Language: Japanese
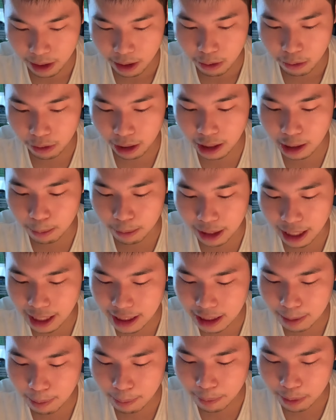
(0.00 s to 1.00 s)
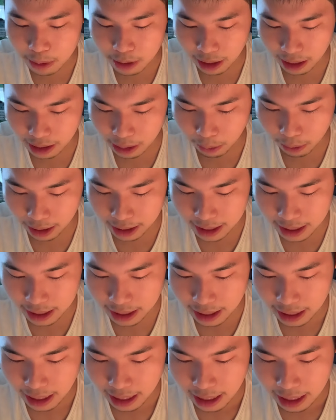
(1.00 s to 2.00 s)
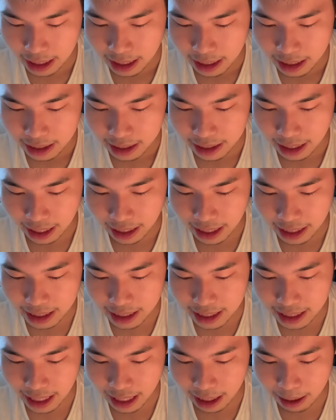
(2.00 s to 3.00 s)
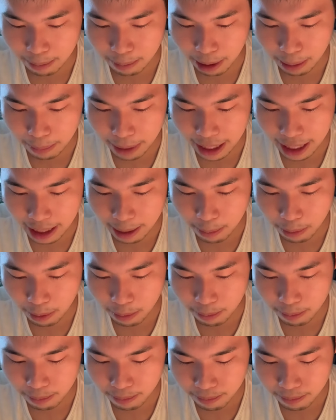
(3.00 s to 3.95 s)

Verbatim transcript: 他にもダダチャ豆を使ったお菓子、ダダチャ豆もん、